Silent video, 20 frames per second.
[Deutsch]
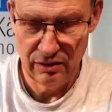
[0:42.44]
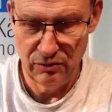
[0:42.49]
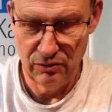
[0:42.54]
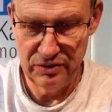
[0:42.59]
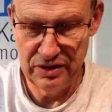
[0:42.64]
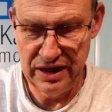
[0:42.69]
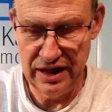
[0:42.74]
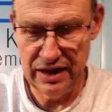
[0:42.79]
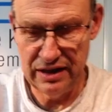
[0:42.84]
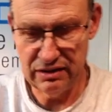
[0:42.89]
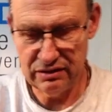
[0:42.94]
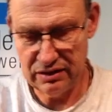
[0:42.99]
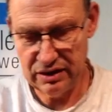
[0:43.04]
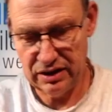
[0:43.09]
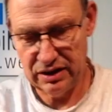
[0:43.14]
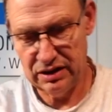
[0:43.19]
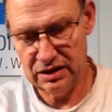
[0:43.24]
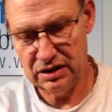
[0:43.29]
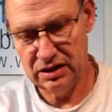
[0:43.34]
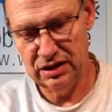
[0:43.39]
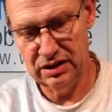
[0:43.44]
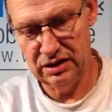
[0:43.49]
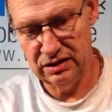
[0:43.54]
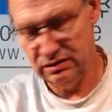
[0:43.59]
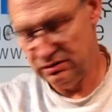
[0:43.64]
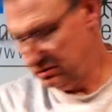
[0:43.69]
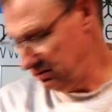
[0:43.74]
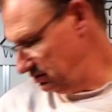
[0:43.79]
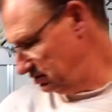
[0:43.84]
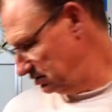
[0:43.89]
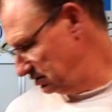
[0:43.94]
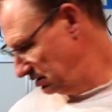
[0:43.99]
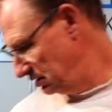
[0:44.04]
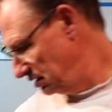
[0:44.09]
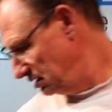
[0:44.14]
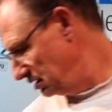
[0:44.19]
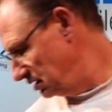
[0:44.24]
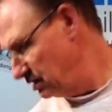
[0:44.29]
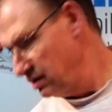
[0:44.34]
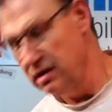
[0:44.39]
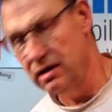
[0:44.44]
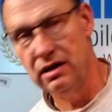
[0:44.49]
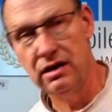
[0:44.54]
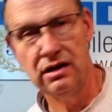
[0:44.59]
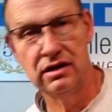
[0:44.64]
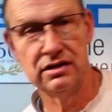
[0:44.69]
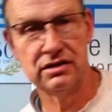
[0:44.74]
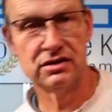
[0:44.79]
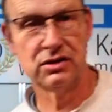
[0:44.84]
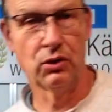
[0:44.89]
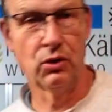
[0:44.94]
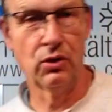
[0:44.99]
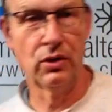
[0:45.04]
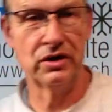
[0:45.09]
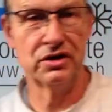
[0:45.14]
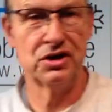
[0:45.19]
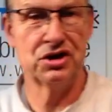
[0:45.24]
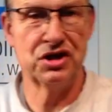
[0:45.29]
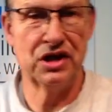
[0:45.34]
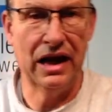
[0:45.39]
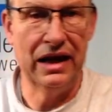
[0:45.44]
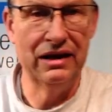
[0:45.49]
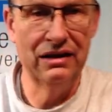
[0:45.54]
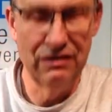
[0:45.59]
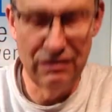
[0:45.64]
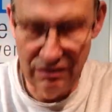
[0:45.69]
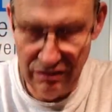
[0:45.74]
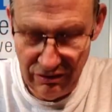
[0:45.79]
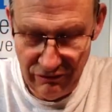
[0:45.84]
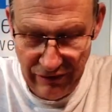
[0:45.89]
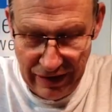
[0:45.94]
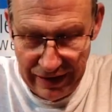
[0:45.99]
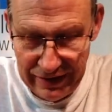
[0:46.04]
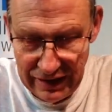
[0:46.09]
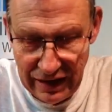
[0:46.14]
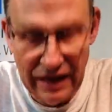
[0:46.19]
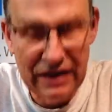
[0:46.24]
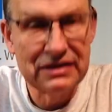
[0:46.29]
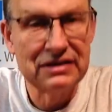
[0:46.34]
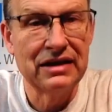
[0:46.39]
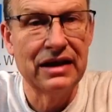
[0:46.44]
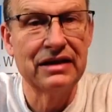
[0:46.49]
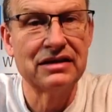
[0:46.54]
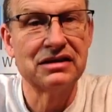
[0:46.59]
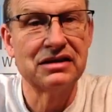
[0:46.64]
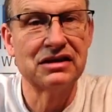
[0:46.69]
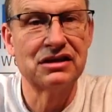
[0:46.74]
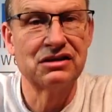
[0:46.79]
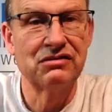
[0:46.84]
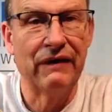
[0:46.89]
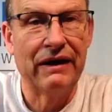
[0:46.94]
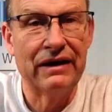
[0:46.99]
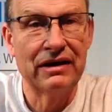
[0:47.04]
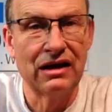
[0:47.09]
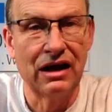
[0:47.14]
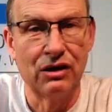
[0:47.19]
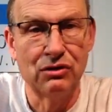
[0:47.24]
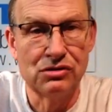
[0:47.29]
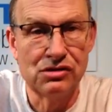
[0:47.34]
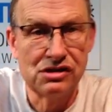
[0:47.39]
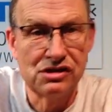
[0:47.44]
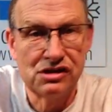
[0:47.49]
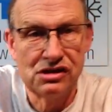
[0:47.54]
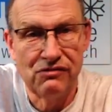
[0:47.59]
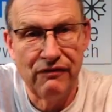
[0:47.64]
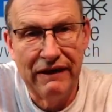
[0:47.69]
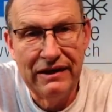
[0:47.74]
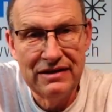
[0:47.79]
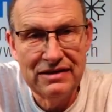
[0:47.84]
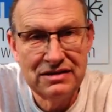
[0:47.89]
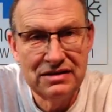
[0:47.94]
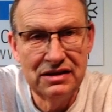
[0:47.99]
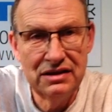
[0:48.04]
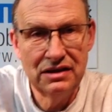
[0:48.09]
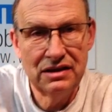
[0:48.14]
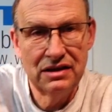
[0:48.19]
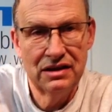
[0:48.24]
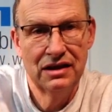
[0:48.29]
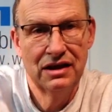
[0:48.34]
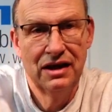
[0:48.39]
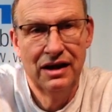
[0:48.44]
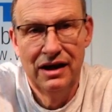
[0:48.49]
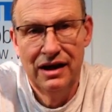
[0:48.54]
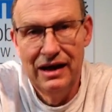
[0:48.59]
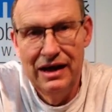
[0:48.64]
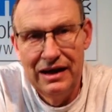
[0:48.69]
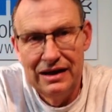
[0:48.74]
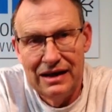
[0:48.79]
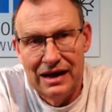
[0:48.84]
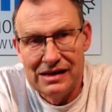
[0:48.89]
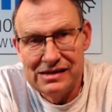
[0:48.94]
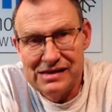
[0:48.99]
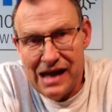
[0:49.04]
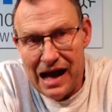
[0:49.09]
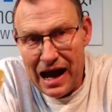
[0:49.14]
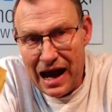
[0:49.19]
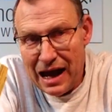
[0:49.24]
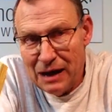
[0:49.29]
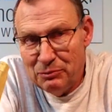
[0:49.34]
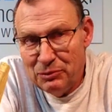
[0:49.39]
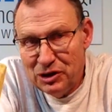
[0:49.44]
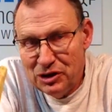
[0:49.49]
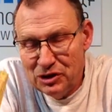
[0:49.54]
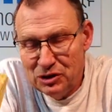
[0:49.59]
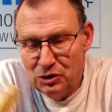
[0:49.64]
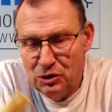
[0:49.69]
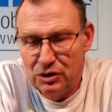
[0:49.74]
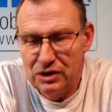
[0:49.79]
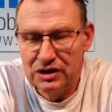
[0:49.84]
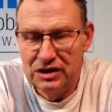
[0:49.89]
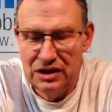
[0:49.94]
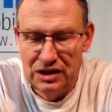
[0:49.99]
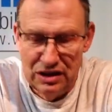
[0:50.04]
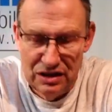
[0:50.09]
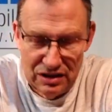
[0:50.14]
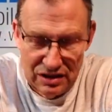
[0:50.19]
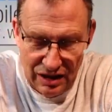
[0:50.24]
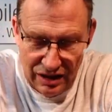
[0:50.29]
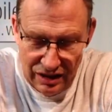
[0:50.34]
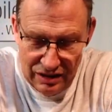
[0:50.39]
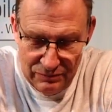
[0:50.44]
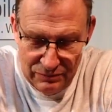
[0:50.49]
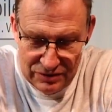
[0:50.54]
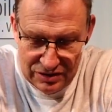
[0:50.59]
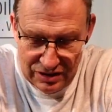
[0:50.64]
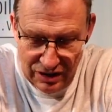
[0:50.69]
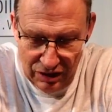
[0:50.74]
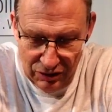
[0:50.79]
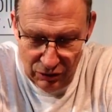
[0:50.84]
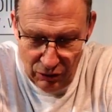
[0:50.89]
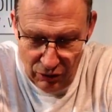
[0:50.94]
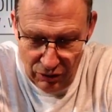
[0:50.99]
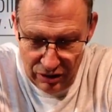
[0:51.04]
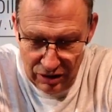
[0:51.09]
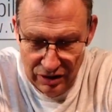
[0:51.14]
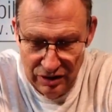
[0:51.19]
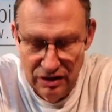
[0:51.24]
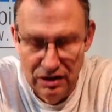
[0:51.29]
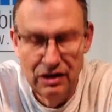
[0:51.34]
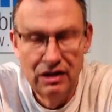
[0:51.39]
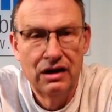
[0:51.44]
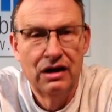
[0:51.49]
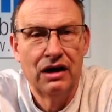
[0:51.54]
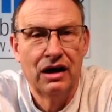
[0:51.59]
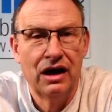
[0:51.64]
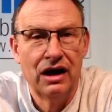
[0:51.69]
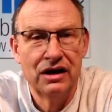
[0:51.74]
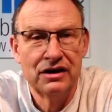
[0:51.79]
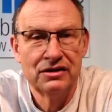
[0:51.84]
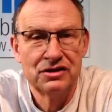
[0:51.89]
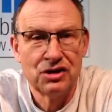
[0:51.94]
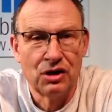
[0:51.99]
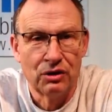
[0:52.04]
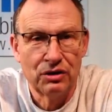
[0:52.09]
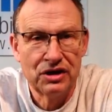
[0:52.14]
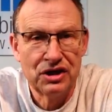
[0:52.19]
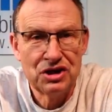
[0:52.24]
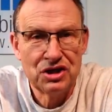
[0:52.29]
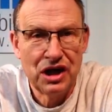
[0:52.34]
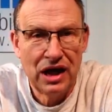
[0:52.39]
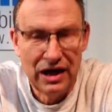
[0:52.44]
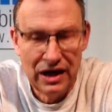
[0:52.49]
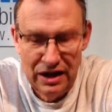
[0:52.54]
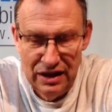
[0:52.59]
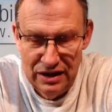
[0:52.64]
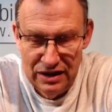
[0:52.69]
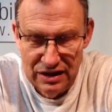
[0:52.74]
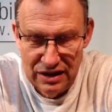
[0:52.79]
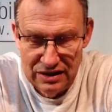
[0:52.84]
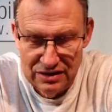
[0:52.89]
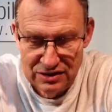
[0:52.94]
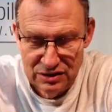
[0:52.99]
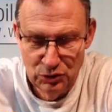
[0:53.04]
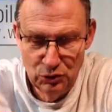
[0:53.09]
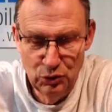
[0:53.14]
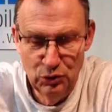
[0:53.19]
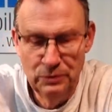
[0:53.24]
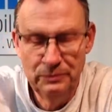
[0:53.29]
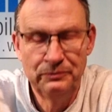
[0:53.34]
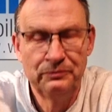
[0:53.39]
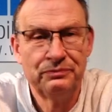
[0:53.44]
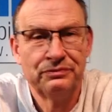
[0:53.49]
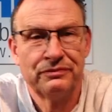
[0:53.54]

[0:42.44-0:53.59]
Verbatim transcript: Und jeder kriegt hier so einen Ständer, Weihnachtsessen 2020. Das habe ich noch nicht. Da gibt es dann noch ein Jockey-Stängeli dazu.